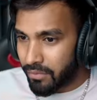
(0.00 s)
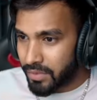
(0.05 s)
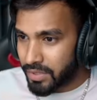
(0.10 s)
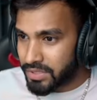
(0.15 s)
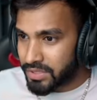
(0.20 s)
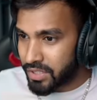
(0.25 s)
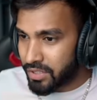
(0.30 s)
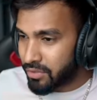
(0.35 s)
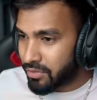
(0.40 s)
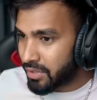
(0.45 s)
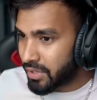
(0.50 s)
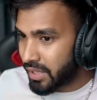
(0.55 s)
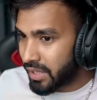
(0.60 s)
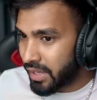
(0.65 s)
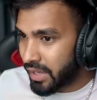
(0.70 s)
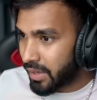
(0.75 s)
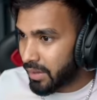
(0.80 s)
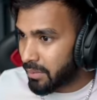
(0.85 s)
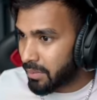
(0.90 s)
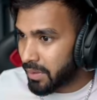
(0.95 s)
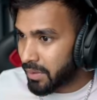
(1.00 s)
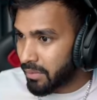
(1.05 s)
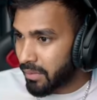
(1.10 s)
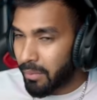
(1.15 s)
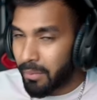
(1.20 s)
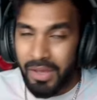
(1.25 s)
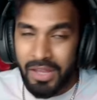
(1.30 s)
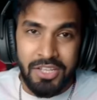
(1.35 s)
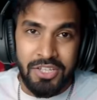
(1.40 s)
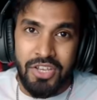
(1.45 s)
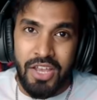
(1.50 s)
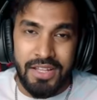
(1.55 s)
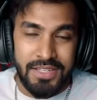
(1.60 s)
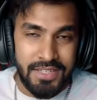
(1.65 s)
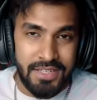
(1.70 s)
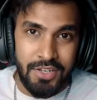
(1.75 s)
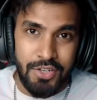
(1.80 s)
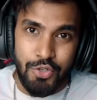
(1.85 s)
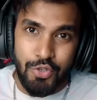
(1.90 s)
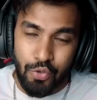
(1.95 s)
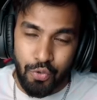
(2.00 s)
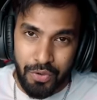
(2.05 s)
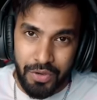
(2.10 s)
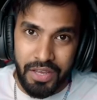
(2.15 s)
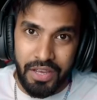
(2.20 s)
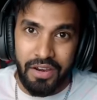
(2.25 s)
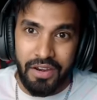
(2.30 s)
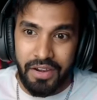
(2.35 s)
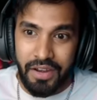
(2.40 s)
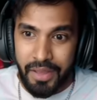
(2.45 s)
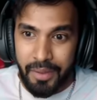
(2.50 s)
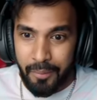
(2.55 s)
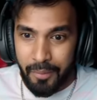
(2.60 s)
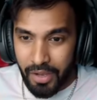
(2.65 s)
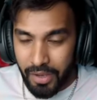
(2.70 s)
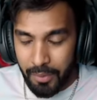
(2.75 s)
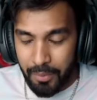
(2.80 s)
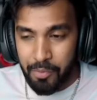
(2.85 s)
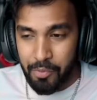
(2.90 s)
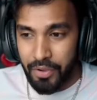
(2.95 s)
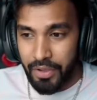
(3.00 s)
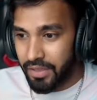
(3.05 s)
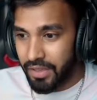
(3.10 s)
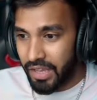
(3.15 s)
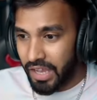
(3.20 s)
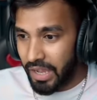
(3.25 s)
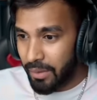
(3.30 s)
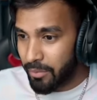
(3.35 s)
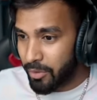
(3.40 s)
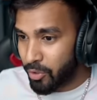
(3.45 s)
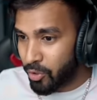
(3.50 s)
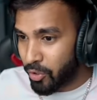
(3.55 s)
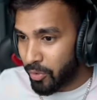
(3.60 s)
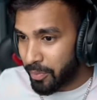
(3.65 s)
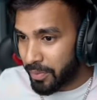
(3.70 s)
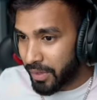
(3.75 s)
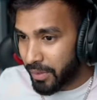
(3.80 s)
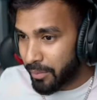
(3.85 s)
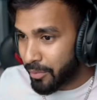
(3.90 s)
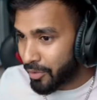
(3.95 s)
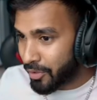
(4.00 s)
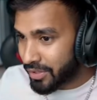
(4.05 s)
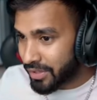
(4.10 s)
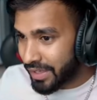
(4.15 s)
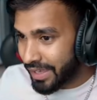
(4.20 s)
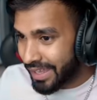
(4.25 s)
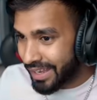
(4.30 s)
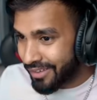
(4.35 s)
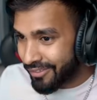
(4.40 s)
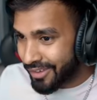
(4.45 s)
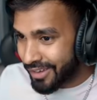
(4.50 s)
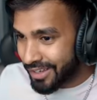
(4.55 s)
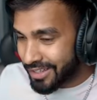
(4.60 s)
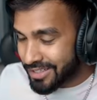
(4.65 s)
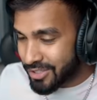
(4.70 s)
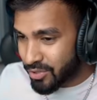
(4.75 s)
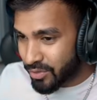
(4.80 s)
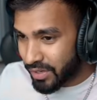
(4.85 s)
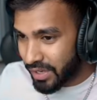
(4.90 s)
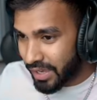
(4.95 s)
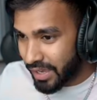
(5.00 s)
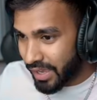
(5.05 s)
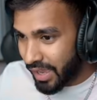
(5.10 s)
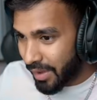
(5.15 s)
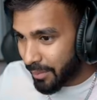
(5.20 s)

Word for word: चलो ठीक है अभी हमारा शायद से ना सोने का टाइम अब हुआ है हम लोग अपना बहुत खेल वेल चुके हैं यहाँ